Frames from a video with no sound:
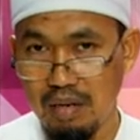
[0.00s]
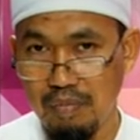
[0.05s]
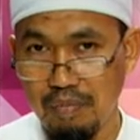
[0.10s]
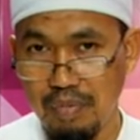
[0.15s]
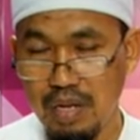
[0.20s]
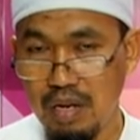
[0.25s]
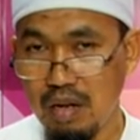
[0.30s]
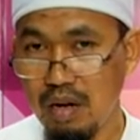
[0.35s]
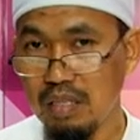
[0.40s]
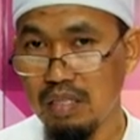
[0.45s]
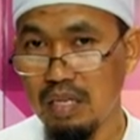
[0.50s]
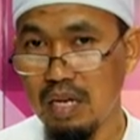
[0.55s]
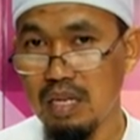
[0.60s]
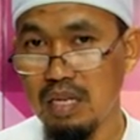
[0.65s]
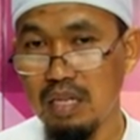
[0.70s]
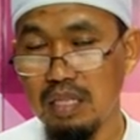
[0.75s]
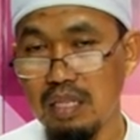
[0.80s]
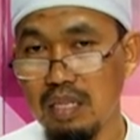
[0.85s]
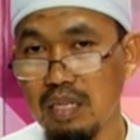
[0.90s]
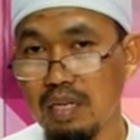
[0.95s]
พี่น้องจะ
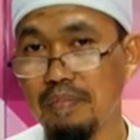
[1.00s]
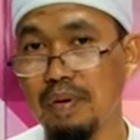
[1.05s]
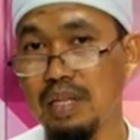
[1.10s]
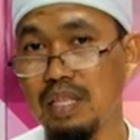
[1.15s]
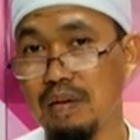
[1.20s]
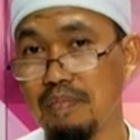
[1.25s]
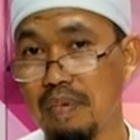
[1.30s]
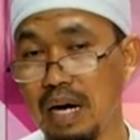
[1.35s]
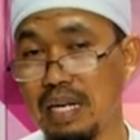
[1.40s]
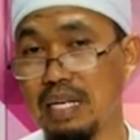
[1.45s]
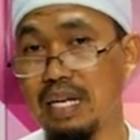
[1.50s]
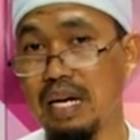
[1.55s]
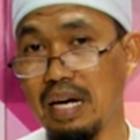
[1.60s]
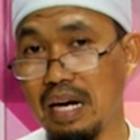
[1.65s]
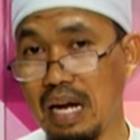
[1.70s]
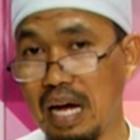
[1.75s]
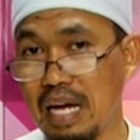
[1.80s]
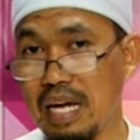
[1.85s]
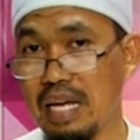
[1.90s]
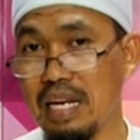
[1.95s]
ยึดถือปฏิบัติอย่าง
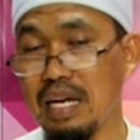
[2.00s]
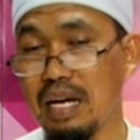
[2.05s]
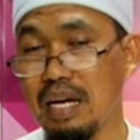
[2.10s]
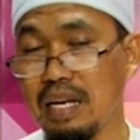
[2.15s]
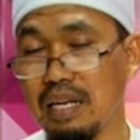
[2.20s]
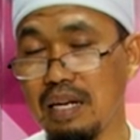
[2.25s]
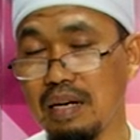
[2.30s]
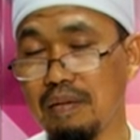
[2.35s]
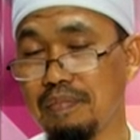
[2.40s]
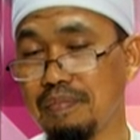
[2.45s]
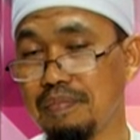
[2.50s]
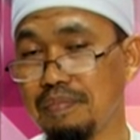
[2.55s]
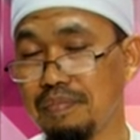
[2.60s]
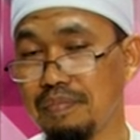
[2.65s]
ไรเนี่ยนะครับ